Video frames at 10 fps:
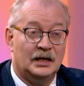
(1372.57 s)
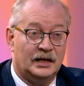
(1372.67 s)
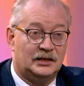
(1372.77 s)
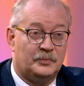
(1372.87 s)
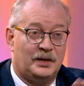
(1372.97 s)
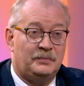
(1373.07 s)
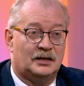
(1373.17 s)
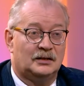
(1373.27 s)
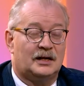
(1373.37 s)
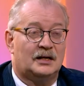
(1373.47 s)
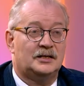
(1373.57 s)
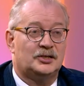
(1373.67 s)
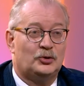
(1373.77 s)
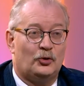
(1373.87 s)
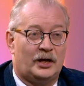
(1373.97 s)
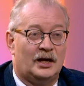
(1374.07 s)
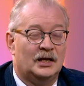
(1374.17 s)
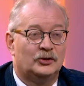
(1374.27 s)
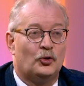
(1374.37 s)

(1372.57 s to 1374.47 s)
это примерно как история.